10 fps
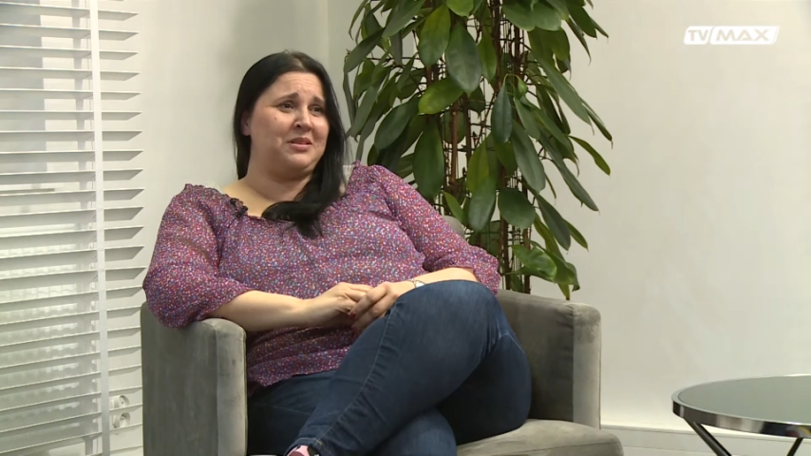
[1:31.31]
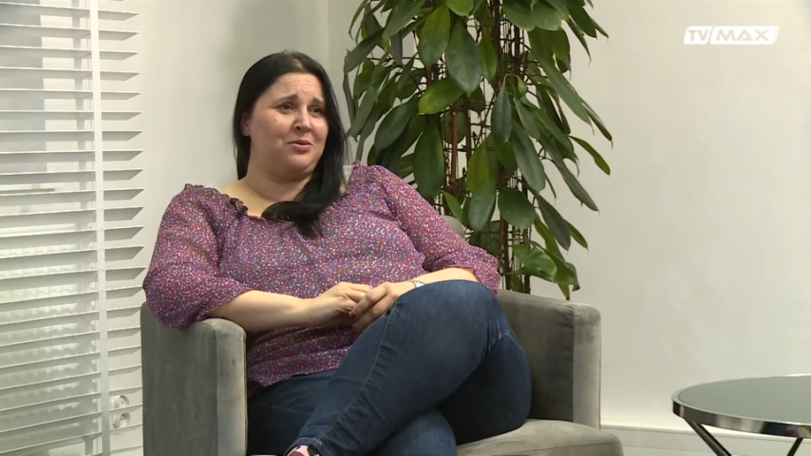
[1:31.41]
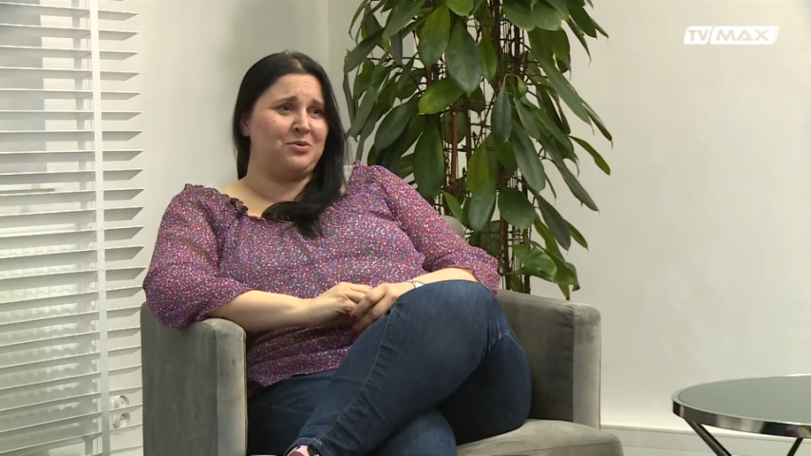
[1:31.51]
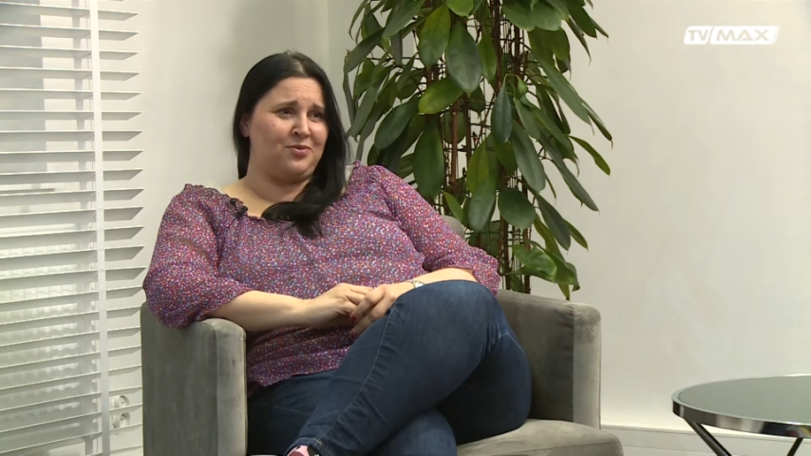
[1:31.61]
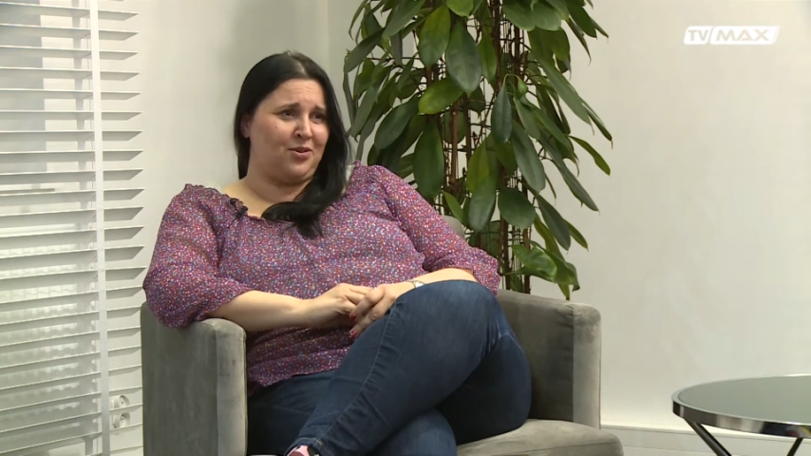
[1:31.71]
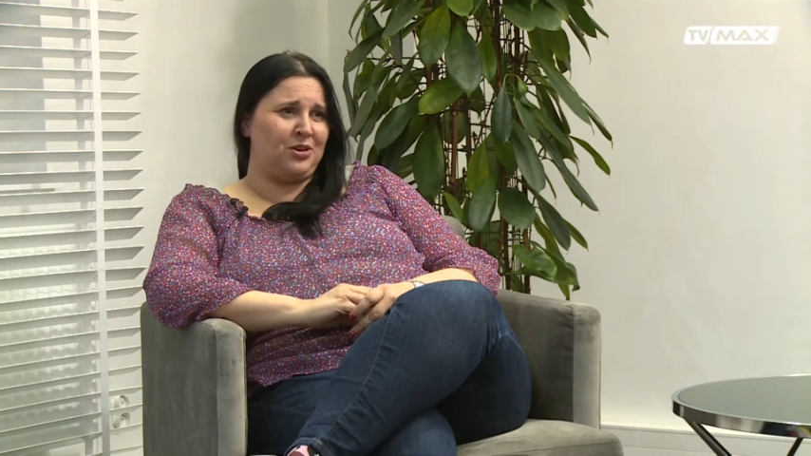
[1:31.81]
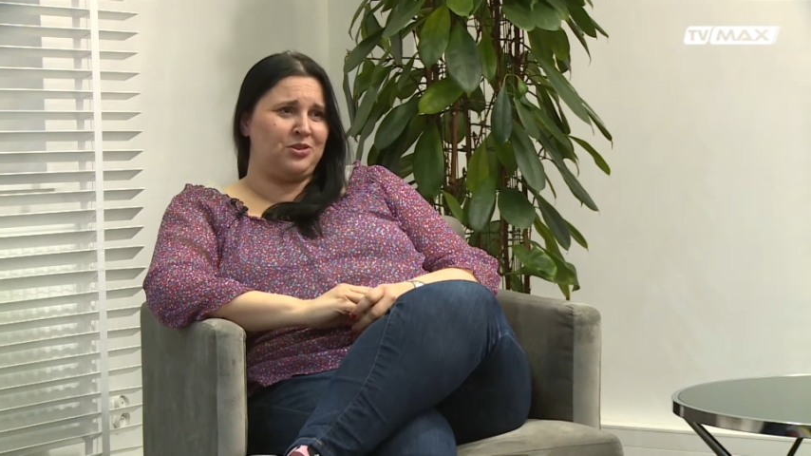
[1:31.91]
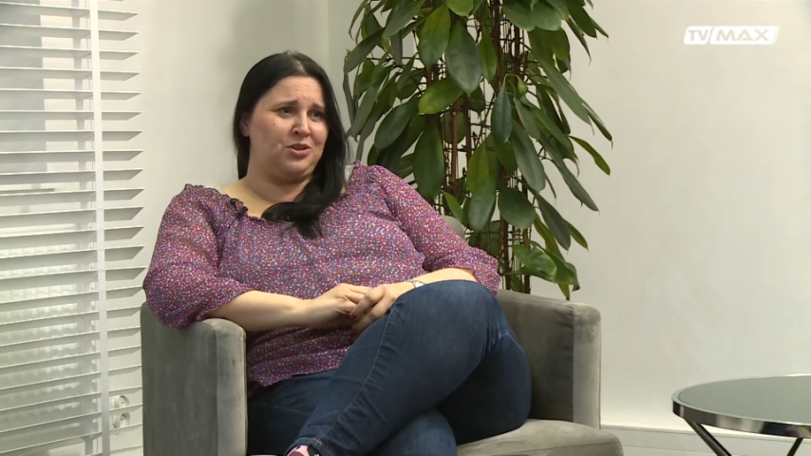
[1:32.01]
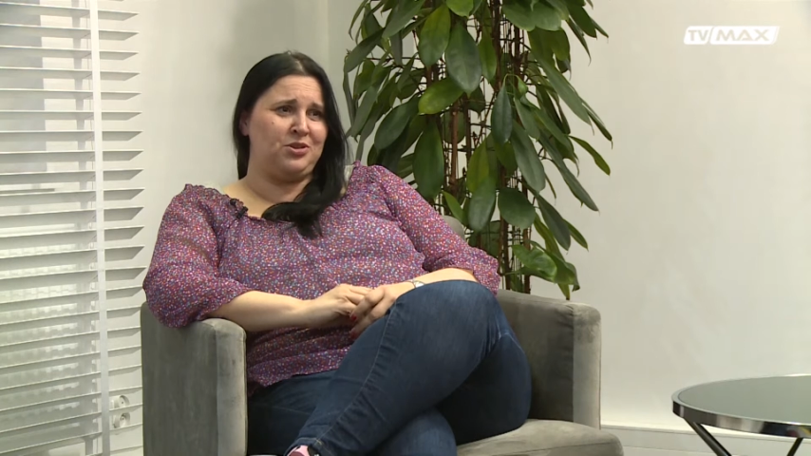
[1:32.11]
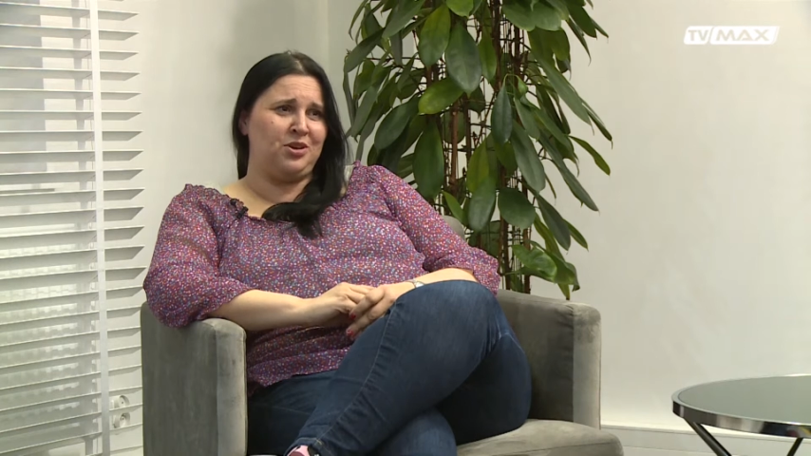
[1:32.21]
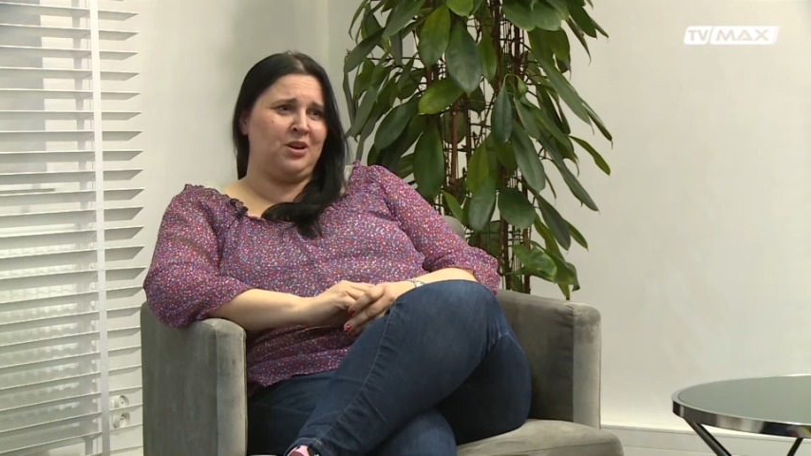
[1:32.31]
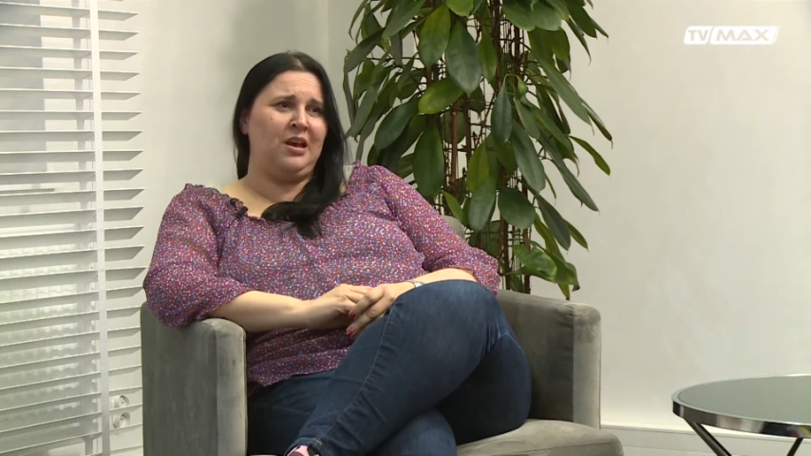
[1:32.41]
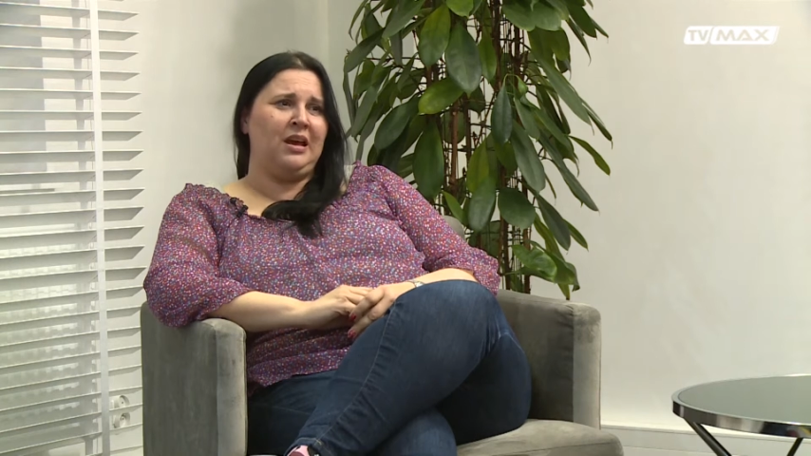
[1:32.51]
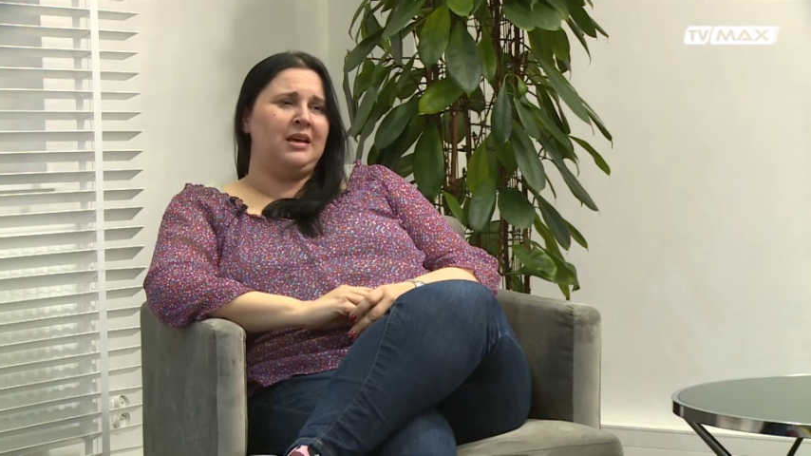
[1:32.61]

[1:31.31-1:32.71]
znają swoje dzieci,